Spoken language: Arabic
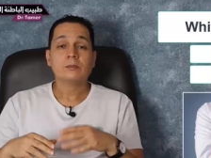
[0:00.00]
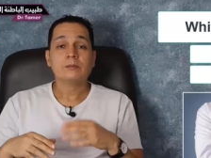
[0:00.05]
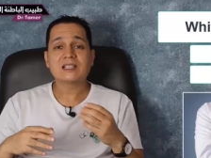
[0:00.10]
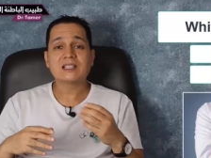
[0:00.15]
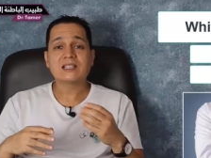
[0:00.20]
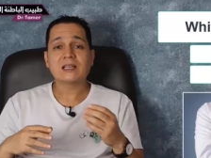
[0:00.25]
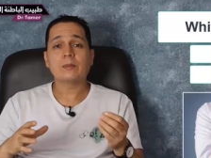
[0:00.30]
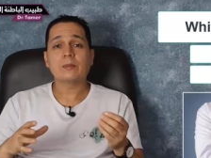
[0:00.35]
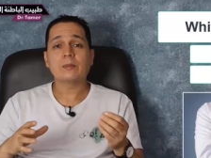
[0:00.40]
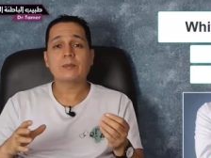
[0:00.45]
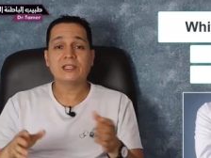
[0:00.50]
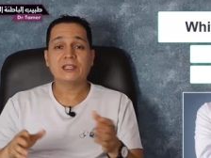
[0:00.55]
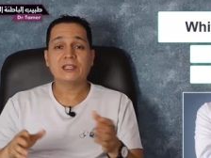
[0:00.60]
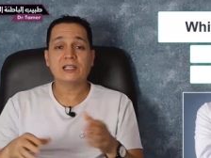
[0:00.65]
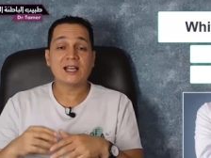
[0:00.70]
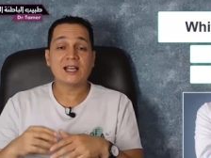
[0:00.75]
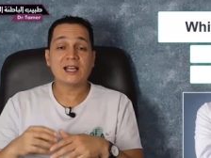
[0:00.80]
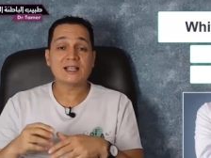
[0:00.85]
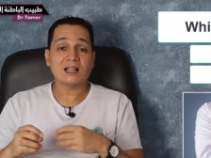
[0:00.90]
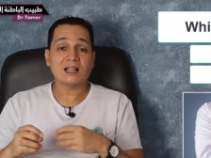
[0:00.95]
بسبب ان
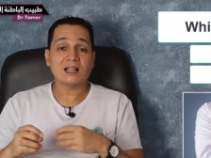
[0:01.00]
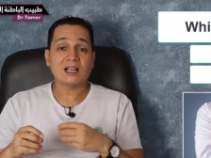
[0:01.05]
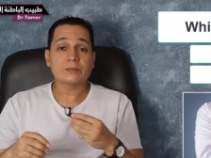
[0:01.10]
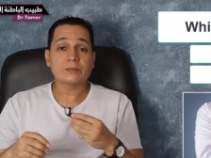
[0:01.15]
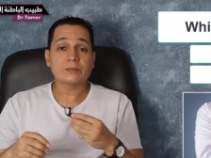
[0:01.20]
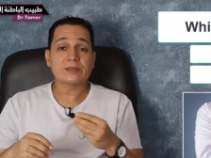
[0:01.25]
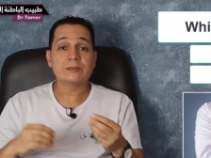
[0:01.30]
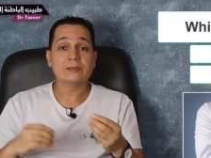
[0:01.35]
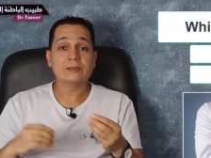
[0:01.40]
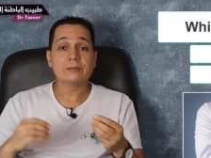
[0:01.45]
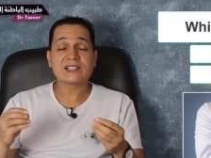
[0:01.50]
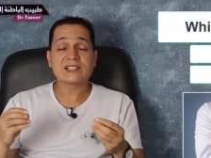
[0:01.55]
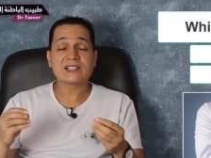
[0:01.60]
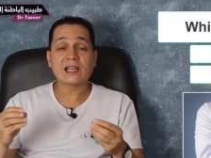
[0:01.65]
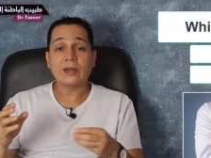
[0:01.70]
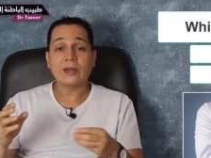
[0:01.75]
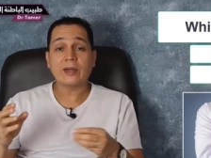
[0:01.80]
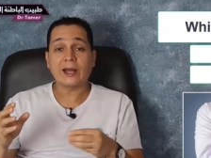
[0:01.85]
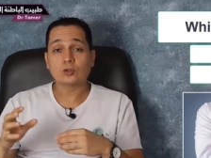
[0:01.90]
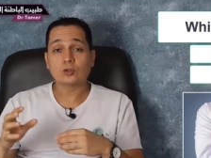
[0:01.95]
الجهاز العصبي
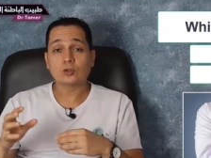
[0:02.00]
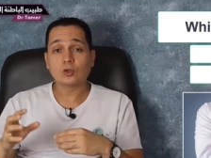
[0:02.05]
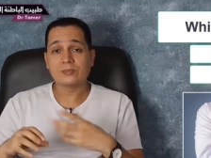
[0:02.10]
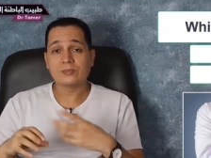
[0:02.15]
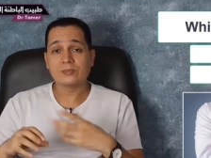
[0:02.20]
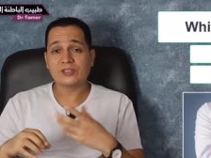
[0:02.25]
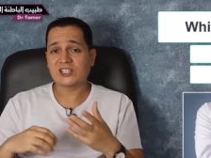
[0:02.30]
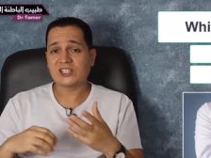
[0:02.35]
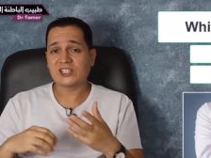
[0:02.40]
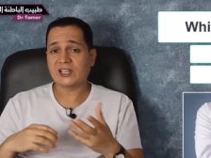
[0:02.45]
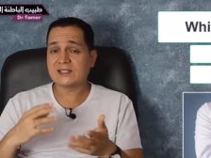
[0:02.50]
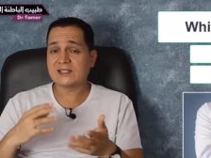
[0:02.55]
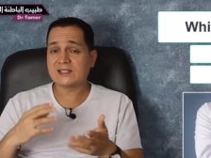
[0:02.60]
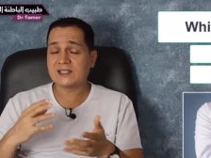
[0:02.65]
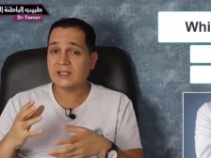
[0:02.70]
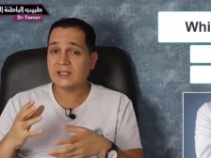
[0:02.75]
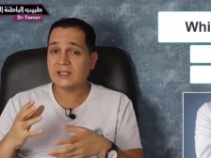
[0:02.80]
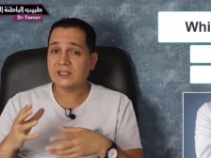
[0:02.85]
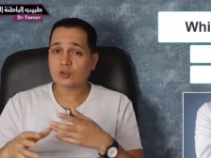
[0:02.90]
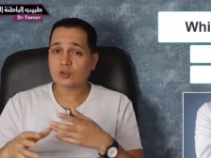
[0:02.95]
السمباساوي عندهم بيشتغل
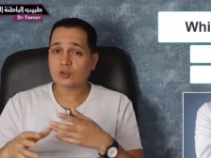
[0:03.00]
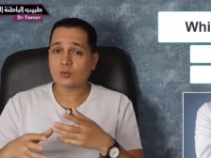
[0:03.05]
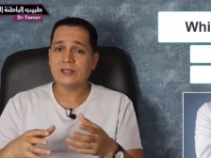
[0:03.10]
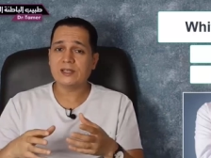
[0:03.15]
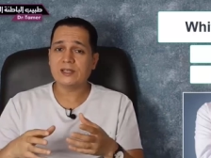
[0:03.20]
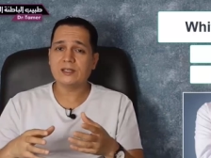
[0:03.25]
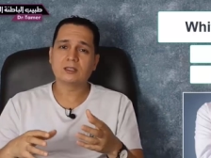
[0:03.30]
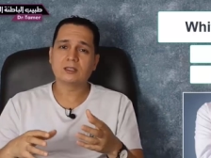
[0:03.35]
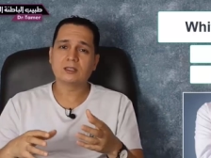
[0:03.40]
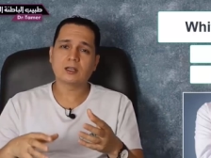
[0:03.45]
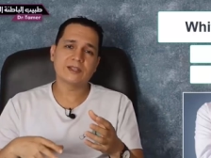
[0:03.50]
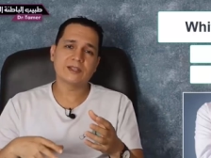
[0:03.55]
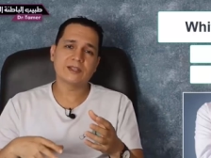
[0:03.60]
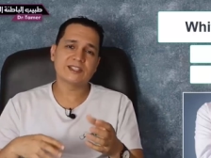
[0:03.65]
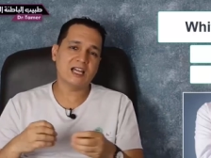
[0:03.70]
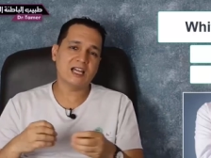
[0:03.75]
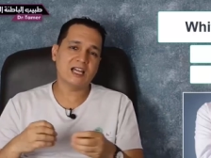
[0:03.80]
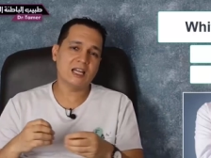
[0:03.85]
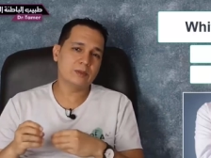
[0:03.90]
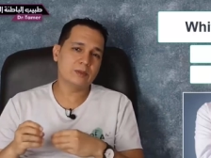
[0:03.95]
زياده شويه
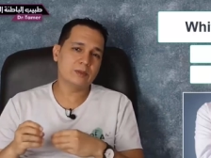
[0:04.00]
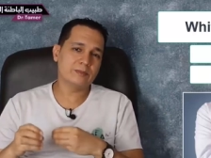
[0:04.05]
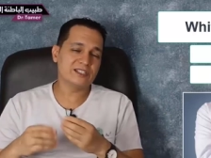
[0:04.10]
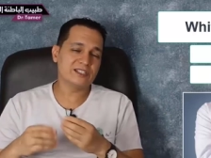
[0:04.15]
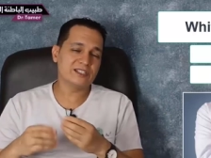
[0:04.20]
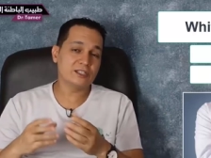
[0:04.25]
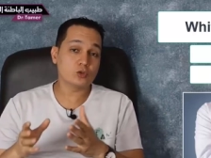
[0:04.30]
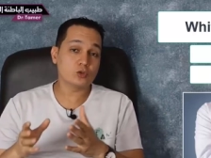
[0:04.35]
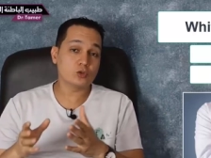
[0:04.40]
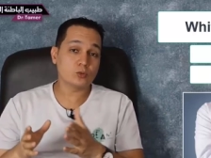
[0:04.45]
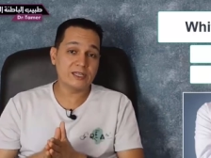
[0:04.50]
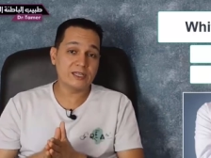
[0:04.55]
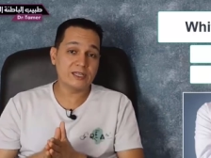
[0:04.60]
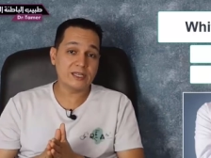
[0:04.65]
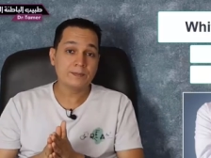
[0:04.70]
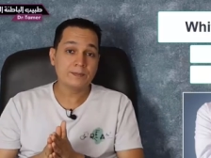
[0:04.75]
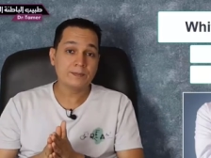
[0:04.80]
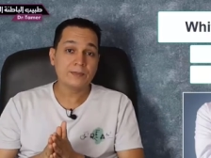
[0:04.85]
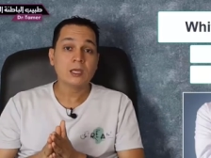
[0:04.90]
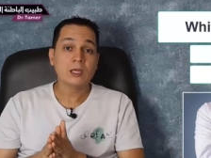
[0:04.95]
ضربات القلب بتزيد
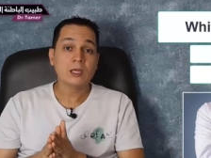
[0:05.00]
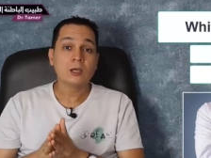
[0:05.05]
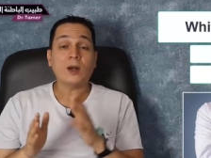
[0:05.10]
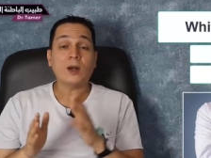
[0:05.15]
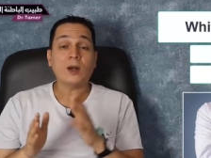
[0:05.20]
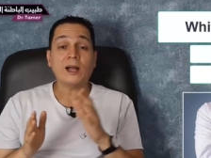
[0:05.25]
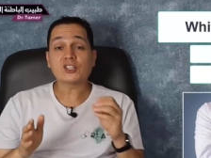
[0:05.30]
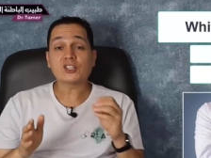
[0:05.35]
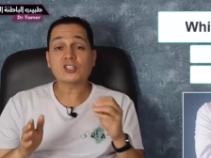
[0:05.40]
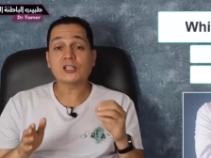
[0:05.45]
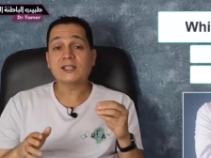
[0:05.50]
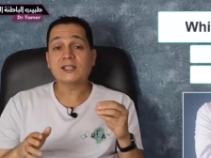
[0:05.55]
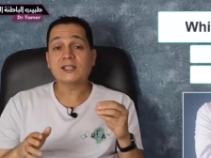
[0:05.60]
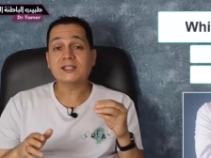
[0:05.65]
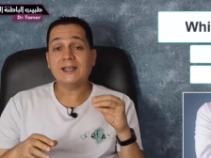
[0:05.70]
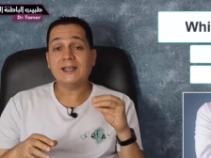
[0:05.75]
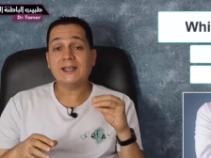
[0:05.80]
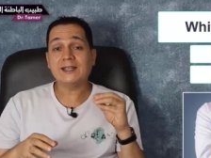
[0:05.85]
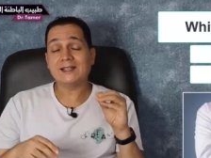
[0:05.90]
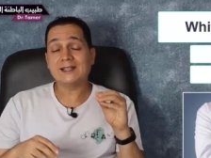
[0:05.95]
شويه وعشان
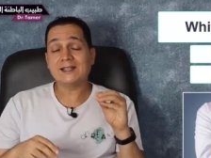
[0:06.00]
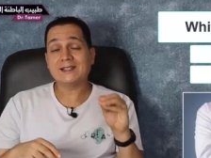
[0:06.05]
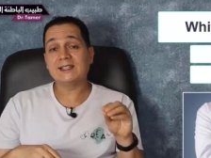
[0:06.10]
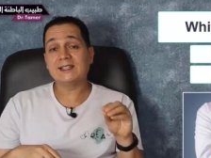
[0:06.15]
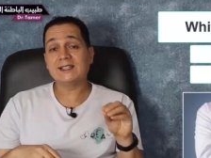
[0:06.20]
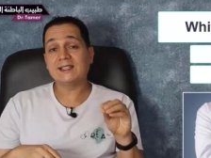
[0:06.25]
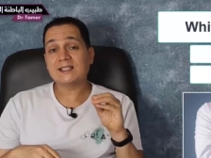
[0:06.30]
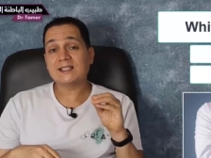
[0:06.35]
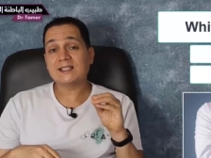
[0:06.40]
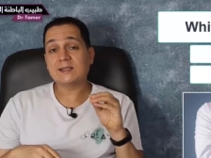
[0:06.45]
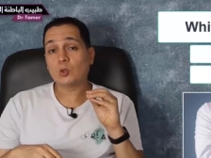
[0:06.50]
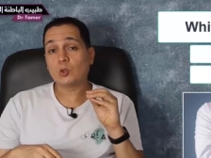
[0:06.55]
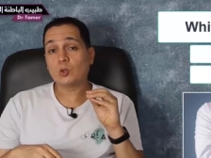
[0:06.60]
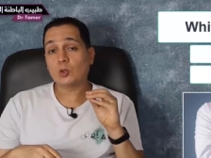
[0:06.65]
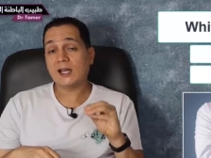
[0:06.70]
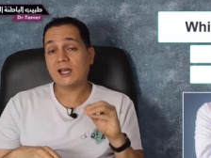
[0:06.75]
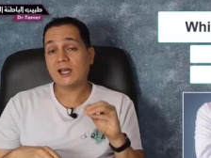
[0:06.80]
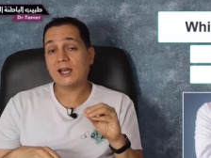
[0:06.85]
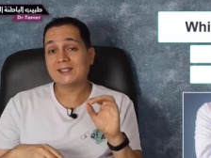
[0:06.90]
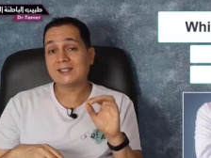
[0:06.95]
كده الناس دي لازم
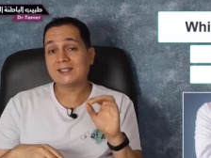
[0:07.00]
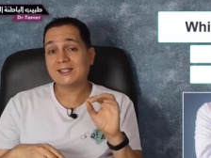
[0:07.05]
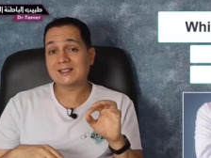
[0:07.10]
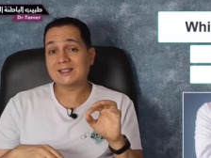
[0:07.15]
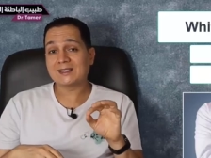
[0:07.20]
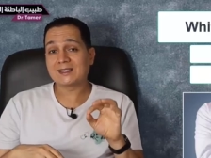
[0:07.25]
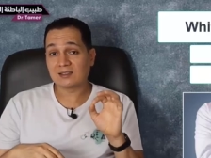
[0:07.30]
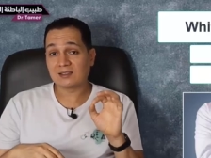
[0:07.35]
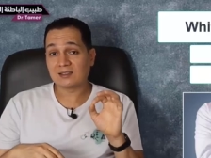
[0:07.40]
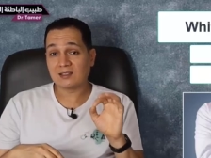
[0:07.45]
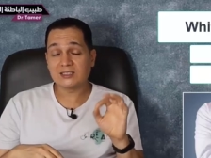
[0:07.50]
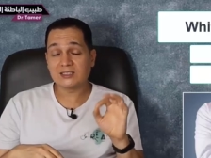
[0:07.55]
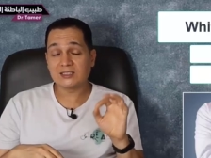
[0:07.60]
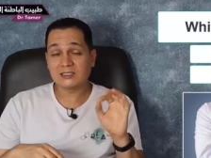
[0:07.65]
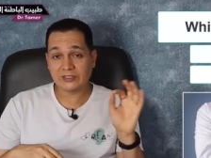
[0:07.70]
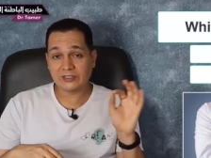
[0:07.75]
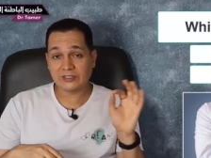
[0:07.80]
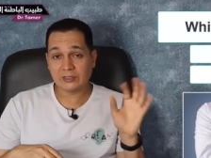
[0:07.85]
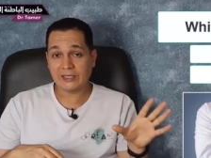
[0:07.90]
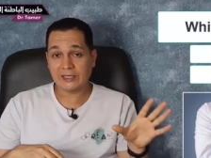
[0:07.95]
نقول لها تقيس
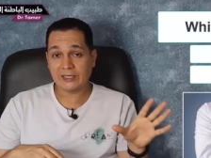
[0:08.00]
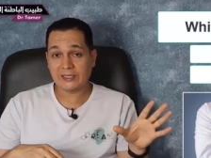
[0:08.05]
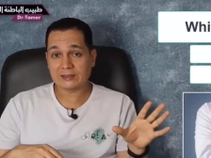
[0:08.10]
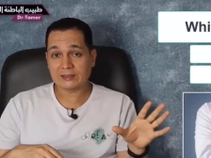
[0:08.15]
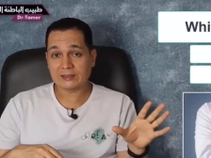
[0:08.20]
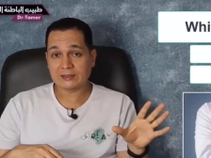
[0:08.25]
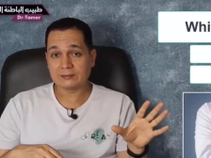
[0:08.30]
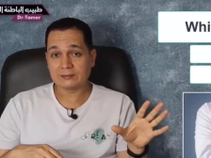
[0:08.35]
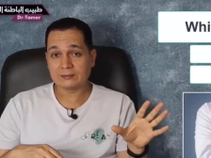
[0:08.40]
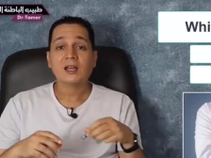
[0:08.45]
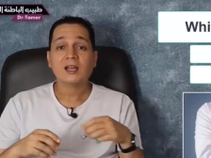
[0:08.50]
الضغط في البيت